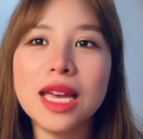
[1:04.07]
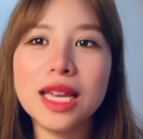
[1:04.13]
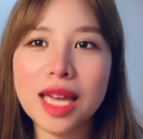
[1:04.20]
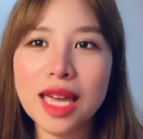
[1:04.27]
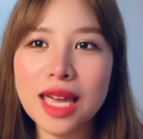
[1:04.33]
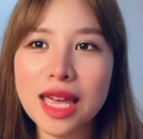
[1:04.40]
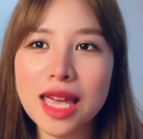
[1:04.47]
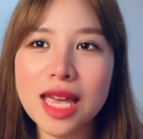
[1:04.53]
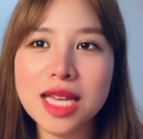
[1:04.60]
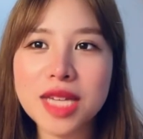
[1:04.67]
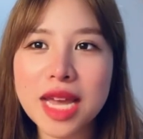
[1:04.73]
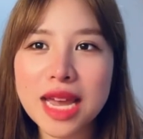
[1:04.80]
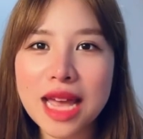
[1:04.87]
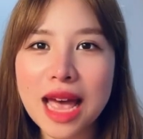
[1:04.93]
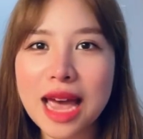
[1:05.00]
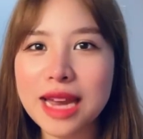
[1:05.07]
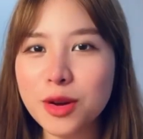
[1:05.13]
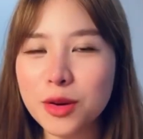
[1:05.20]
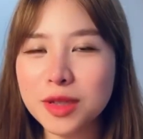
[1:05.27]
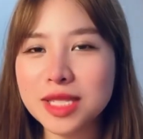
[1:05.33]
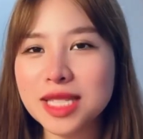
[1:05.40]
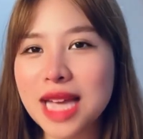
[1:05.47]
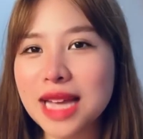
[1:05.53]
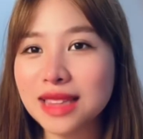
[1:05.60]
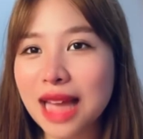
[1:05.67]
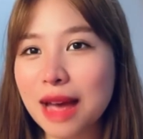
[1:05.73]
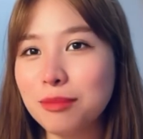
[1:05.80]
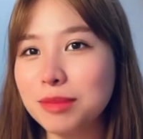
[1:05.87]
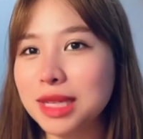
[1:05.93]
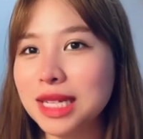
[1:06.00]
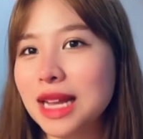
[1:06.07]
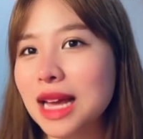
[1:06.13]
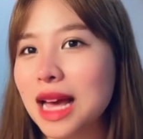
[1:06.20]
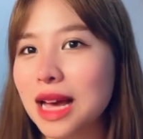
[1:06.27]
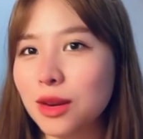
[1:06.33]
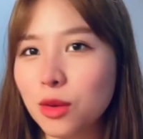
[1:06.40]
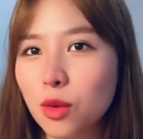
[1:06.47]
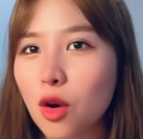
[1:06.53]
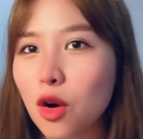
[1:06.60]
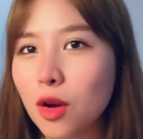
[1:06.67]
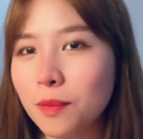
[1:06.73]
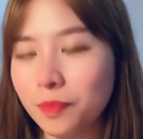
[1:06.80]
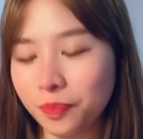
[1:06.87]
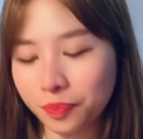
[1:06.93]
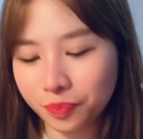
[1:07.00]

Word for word: K H A I D O Z ตามนี้นะคะทุกคน